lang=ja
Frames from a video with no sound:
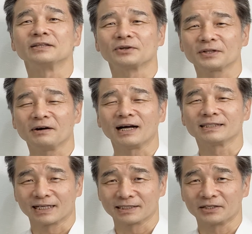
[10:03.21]
それでは
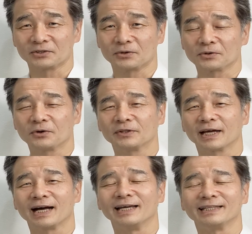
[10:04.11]
チャンネル登録お
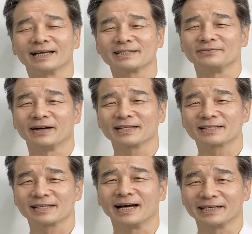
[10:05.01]
願いいたしま
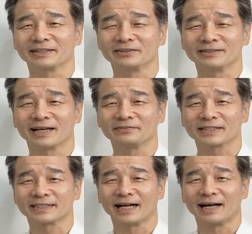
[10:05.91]
すありがとうございま
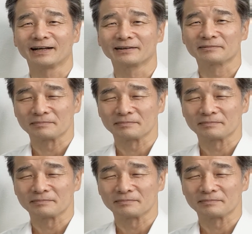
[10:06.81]
した